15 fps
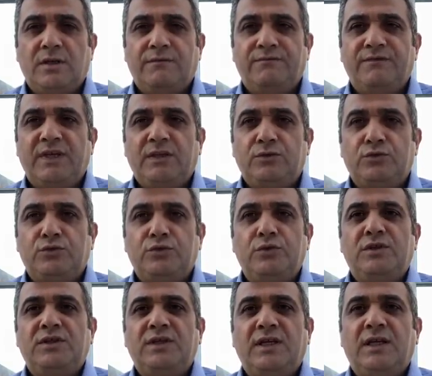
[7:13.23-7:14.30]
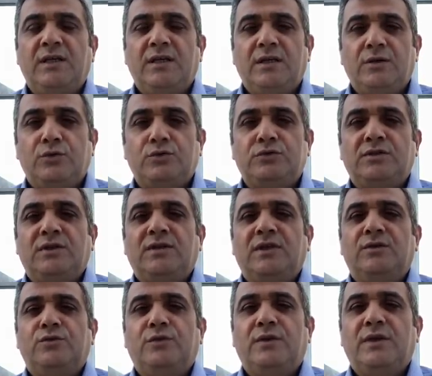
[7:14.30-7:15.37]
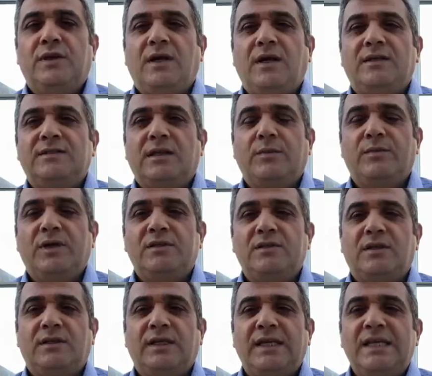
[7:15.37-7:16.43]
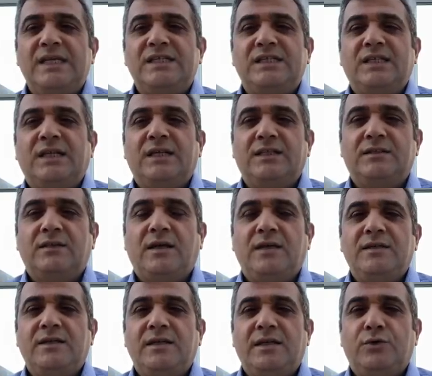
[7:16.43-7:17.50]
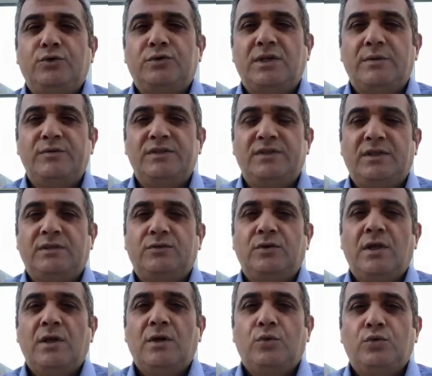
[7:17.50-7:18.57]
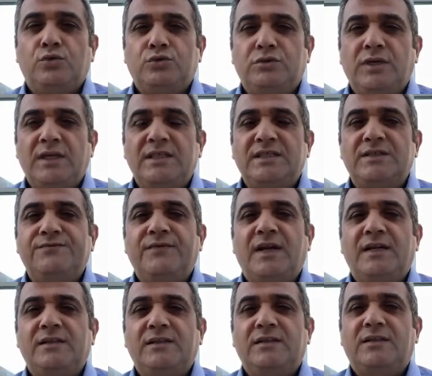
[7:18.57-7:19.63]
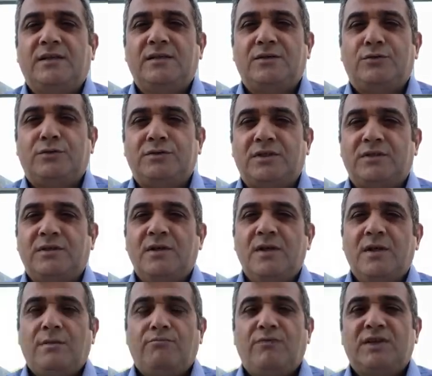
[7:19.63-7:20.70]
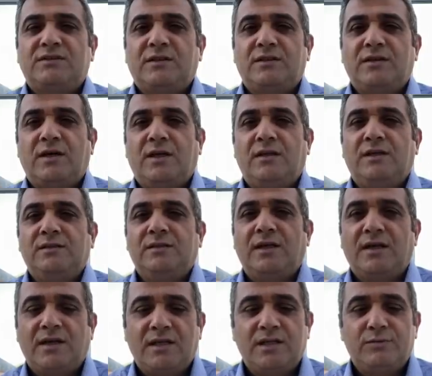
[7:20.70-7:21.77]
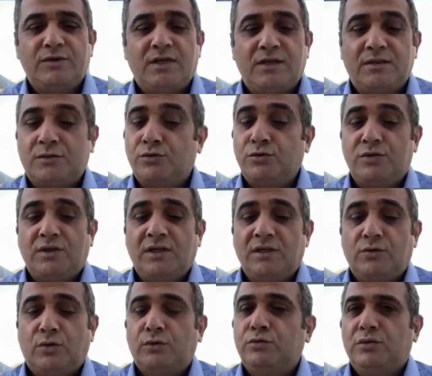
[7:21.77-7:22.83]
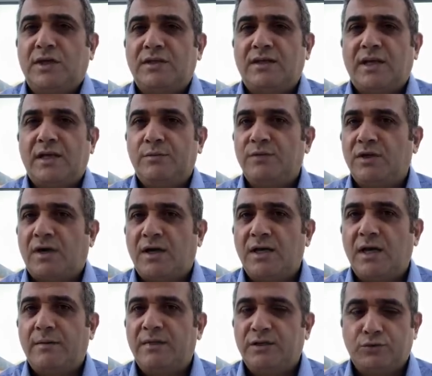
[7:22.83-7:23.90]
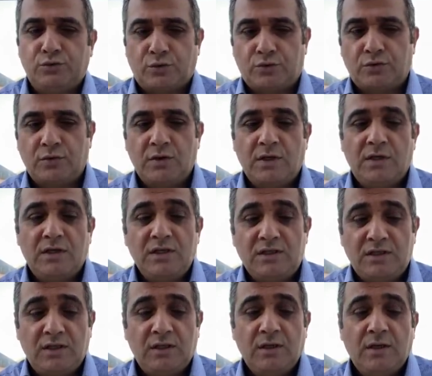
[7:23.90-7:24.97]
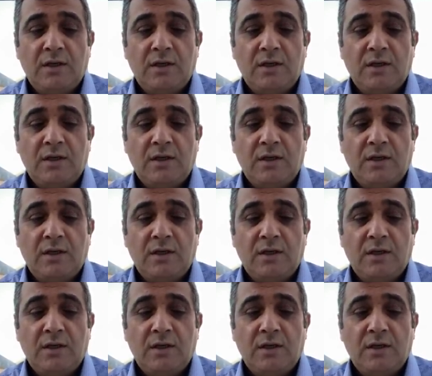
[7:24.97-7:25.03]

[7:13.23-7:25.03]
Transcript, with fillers: Ve Türkiye Rusya'dan dolayı Azerbaycan'la ilişkilerini daha ileriye götüremeyecek. Rusya izin verdiği kadar olacak. Masada, alanda herhangi bir yerde Türkiye'nin olduğuna dair bir alamet yok. 2.